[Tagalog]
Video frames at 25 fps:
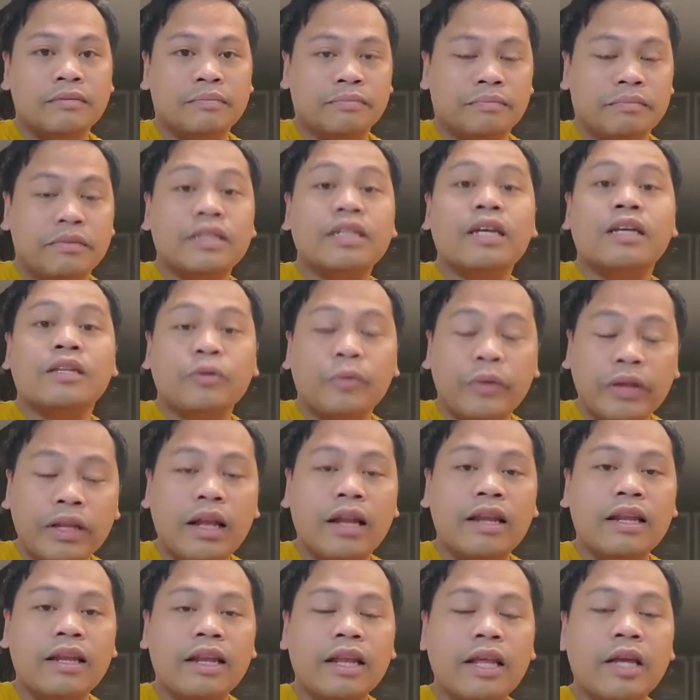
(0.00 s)
Sa tuwing
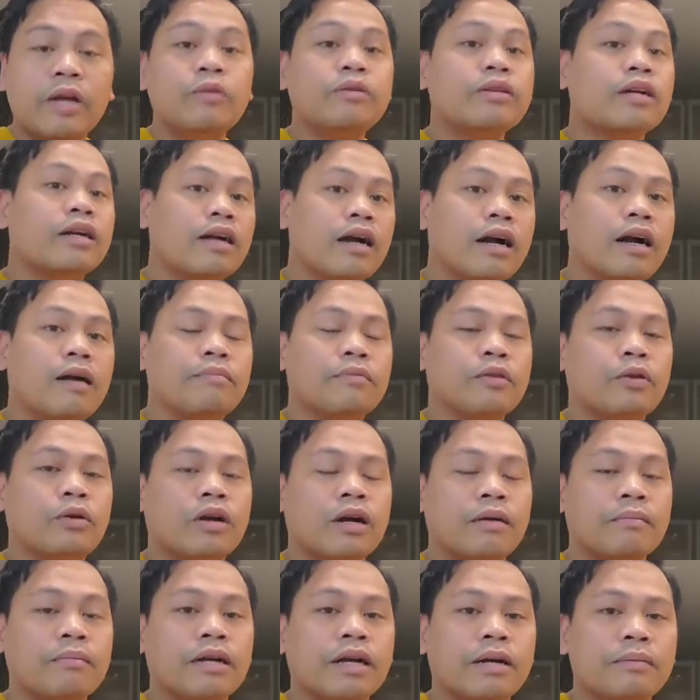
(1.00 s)
naliligo, nagka-cam to
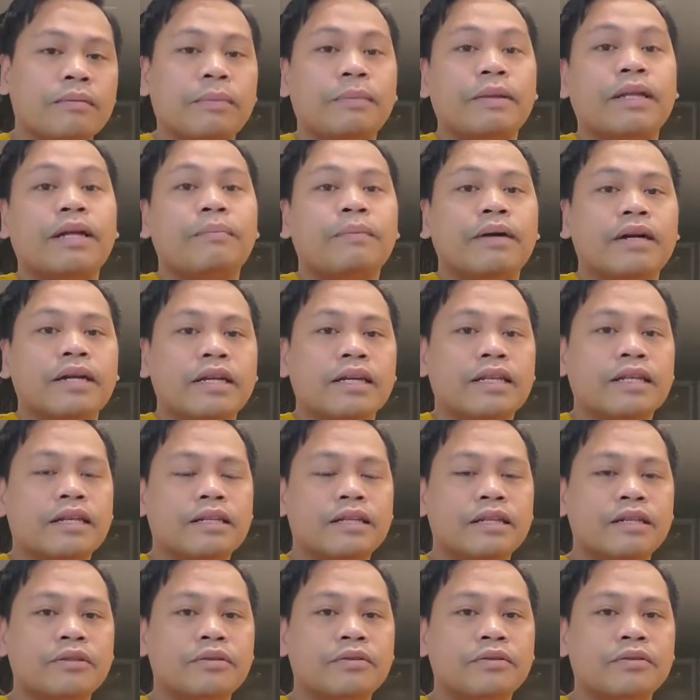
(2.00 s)
cam kami. Pinapakita
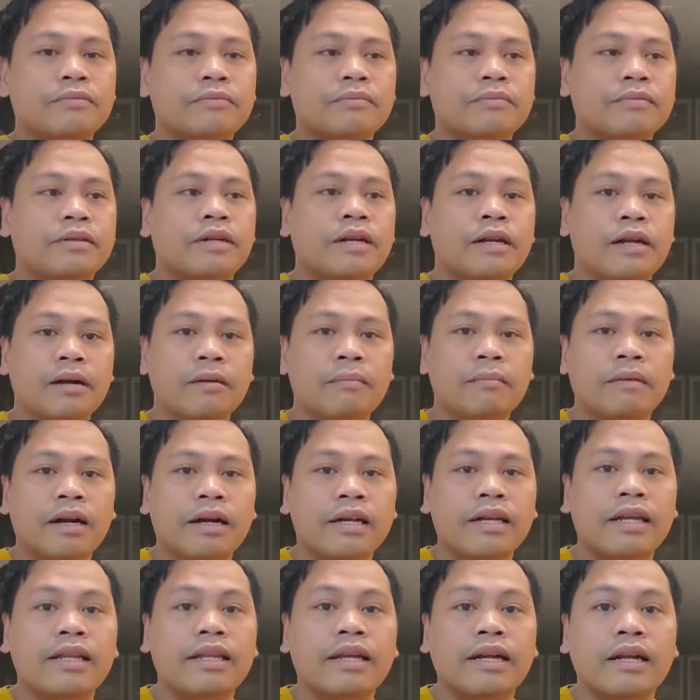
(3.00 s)
niya yung mga
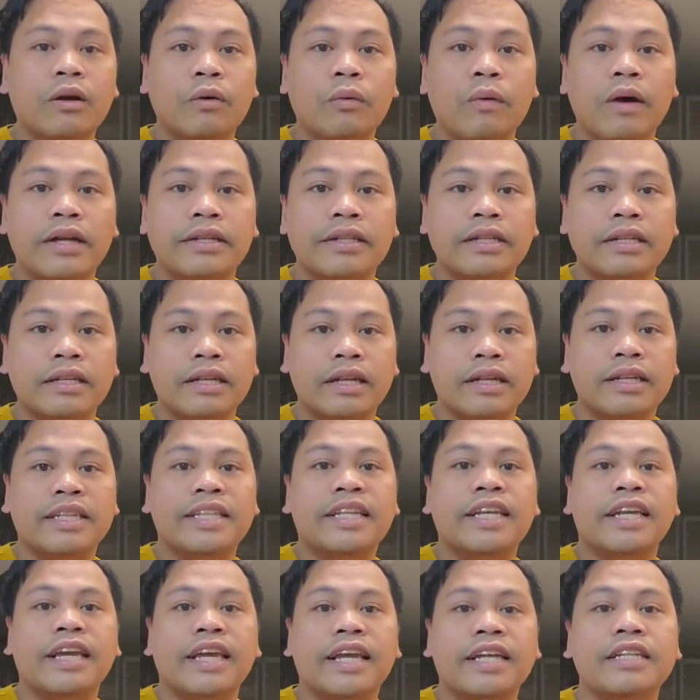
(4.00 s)
ginagawa niya,
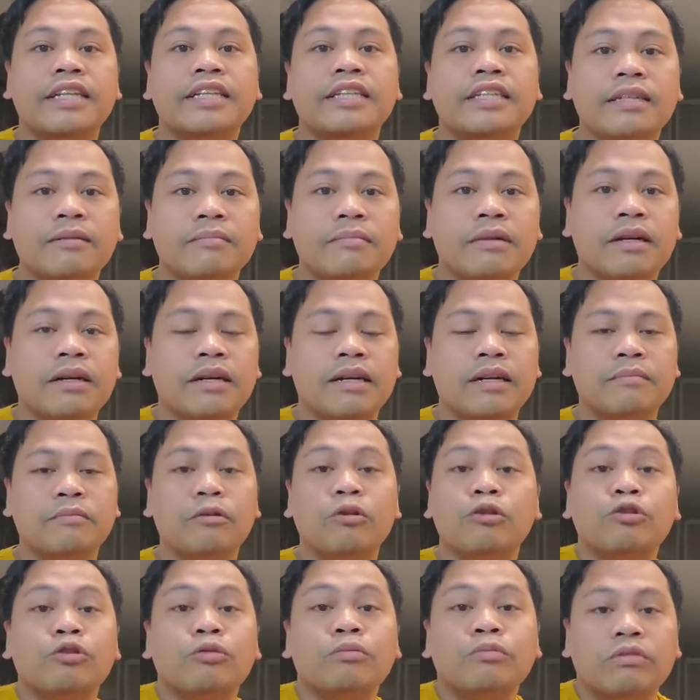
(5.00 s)
ini-edit niya mga
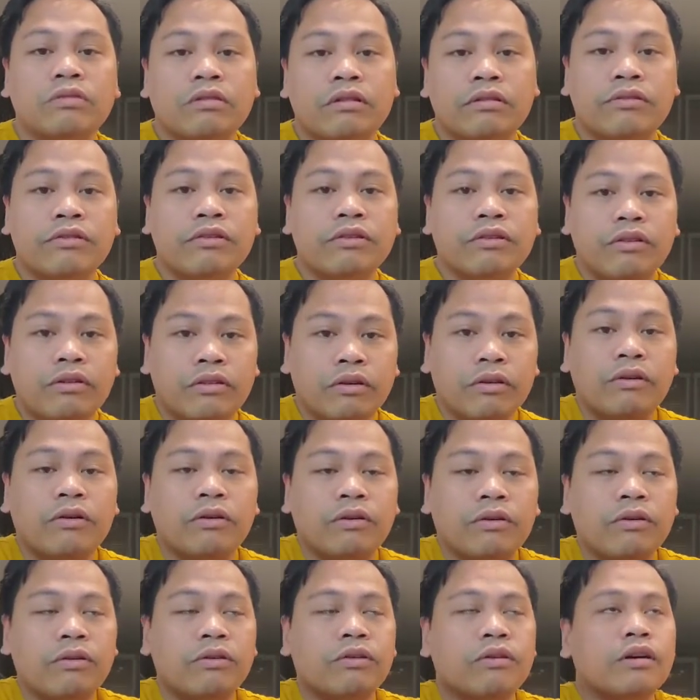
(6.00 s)
multo-multo.
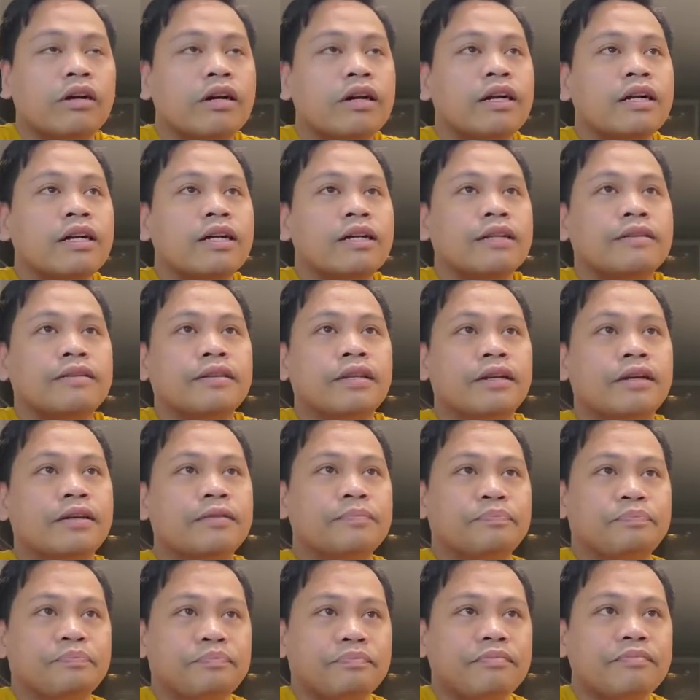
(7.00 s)
Oo.
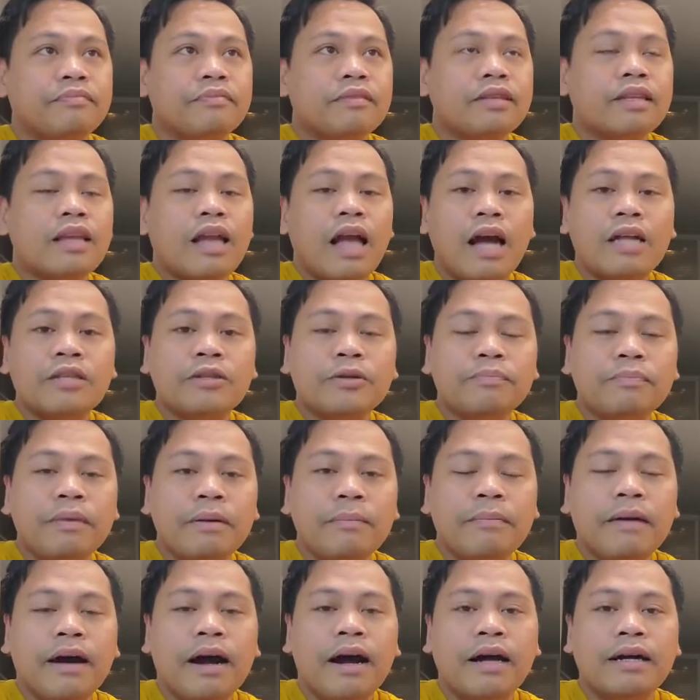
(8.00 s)
Ano pa
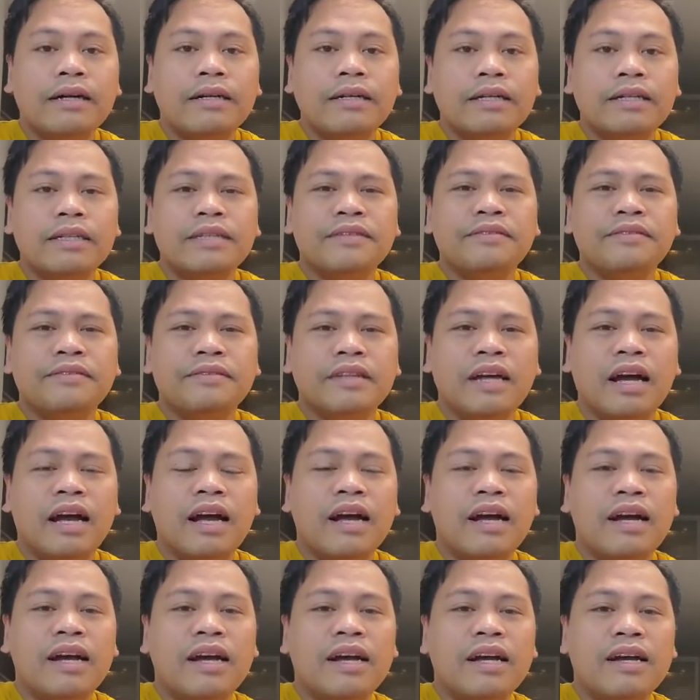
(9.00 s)
ba? Na
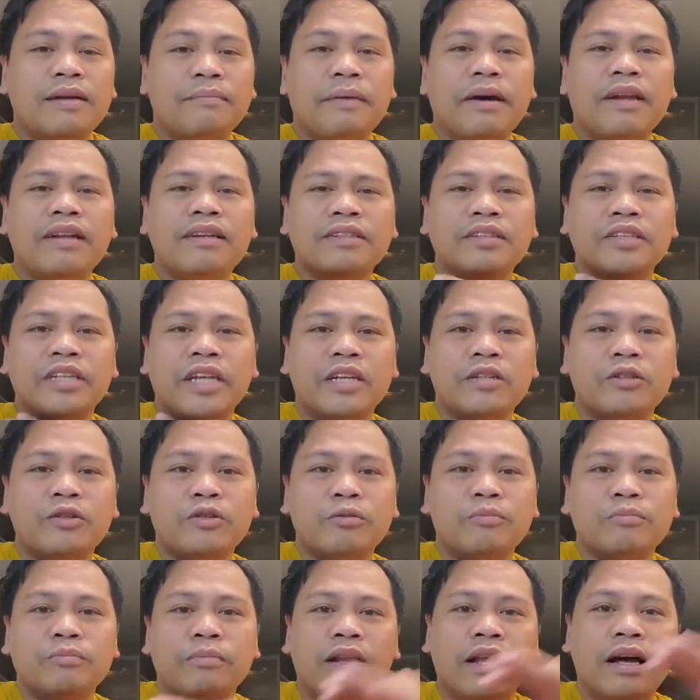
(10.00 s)
parang Jake
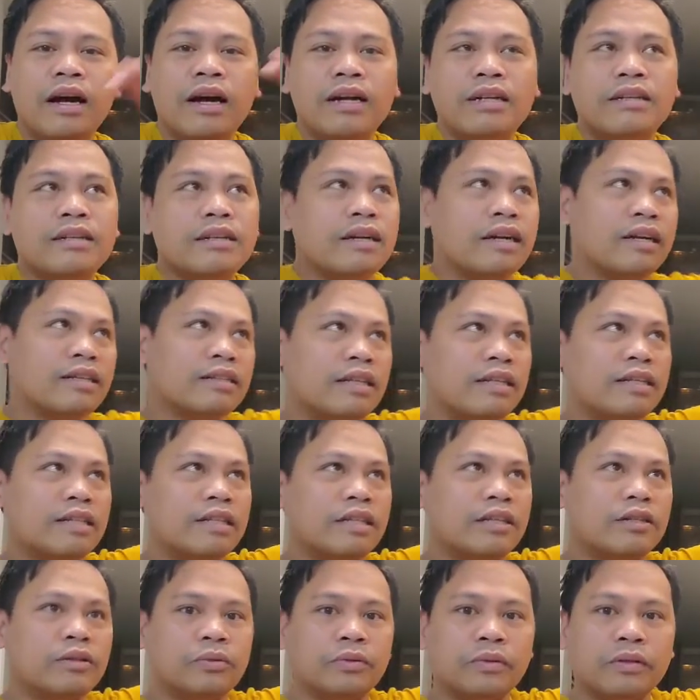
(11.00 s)
Dun Vlog,
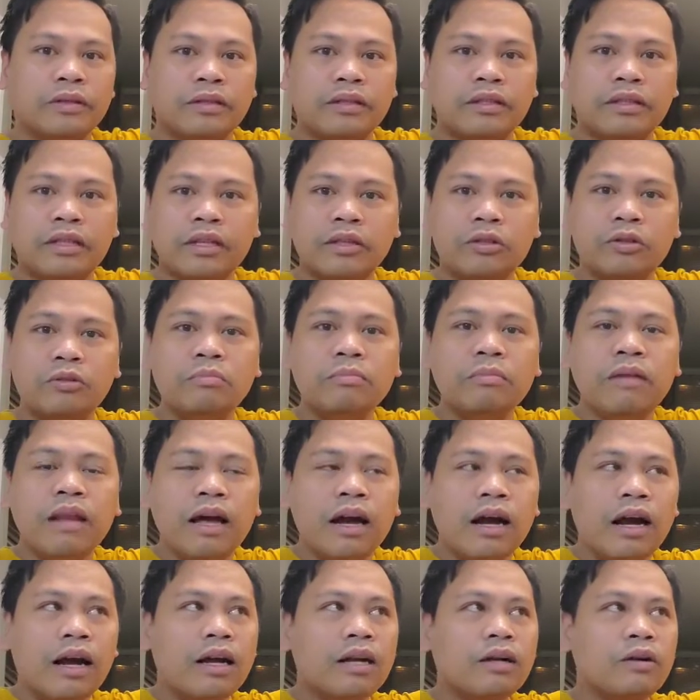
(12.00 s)
nandito eh. Jake Dun
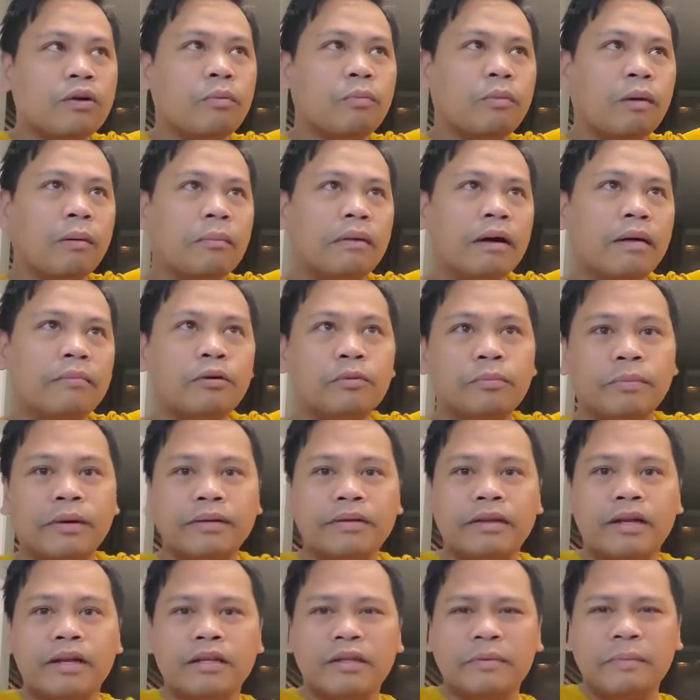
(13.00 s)
Vlog, upa mama, upa
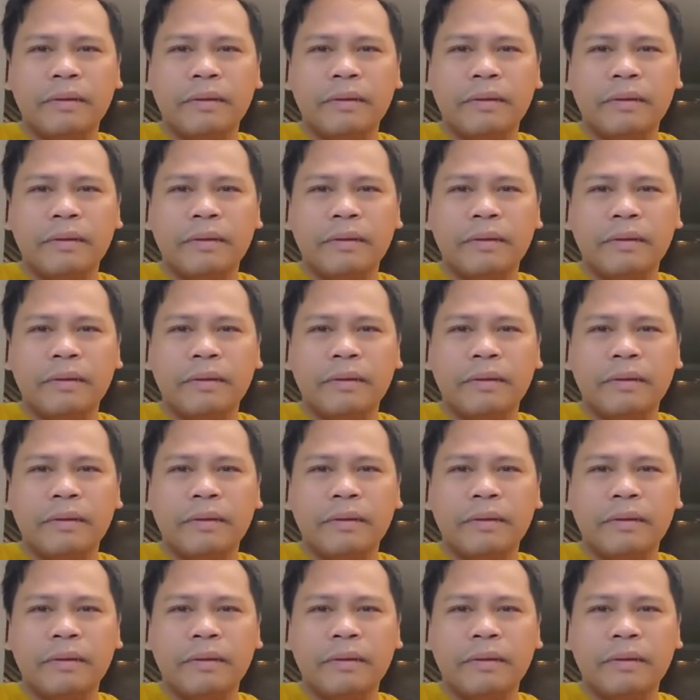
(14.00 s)
dati.